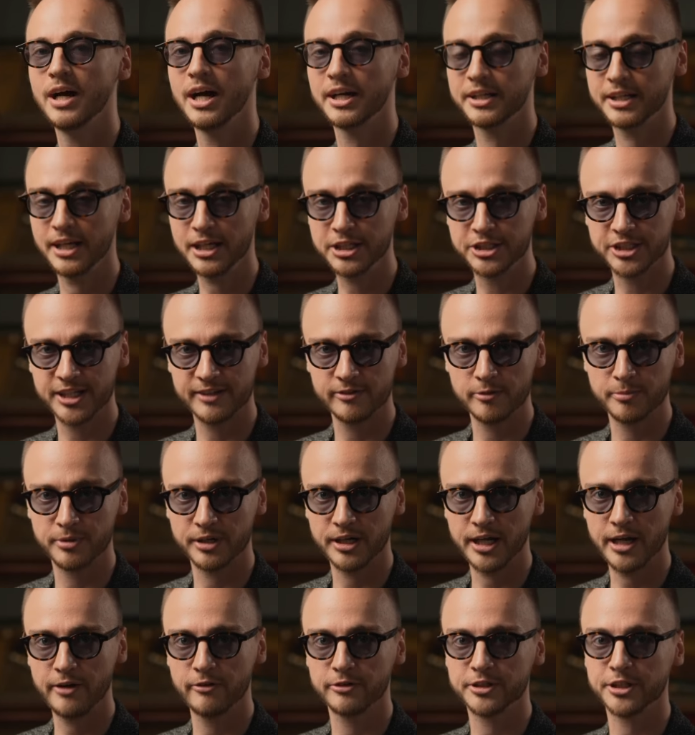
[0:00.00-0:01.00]
А как же я
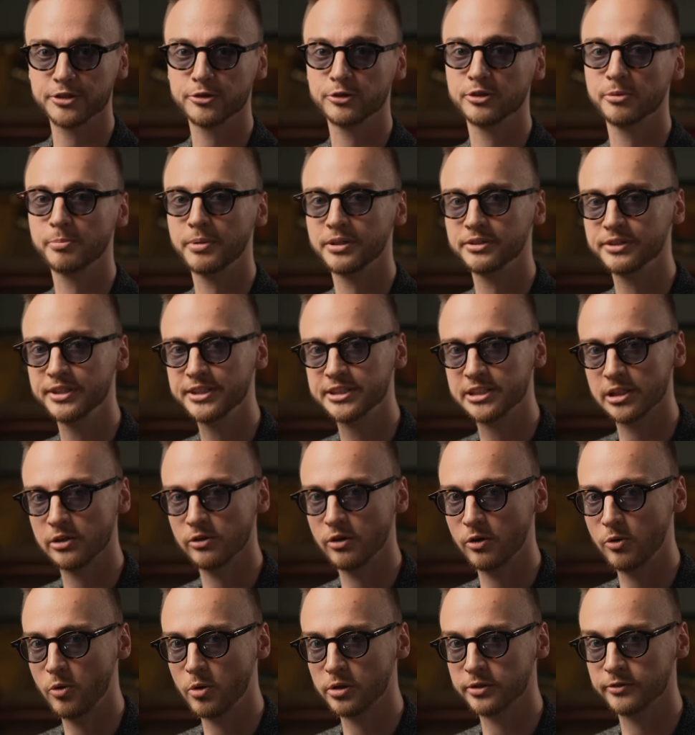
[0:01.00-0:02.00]
выбираю вот эту
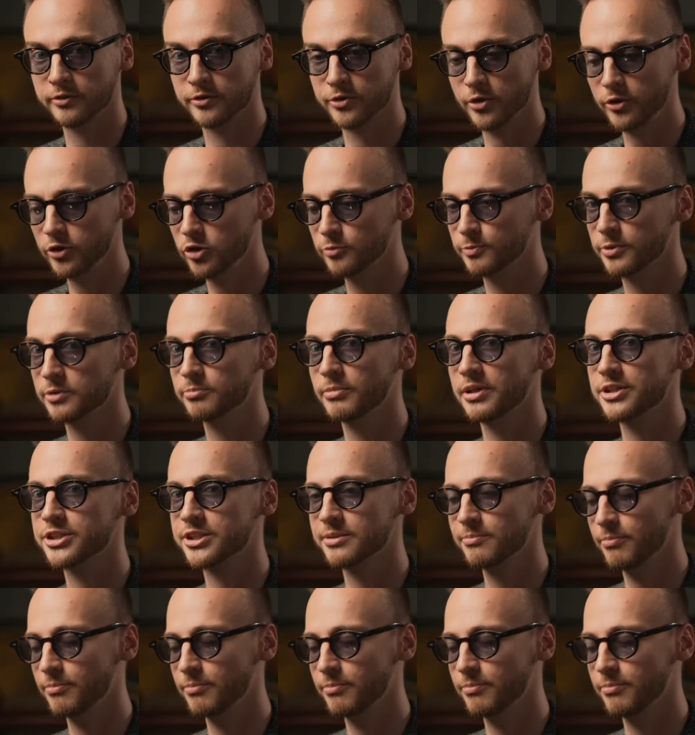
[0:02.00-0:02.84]
дополнительную аккордовую ноту под большим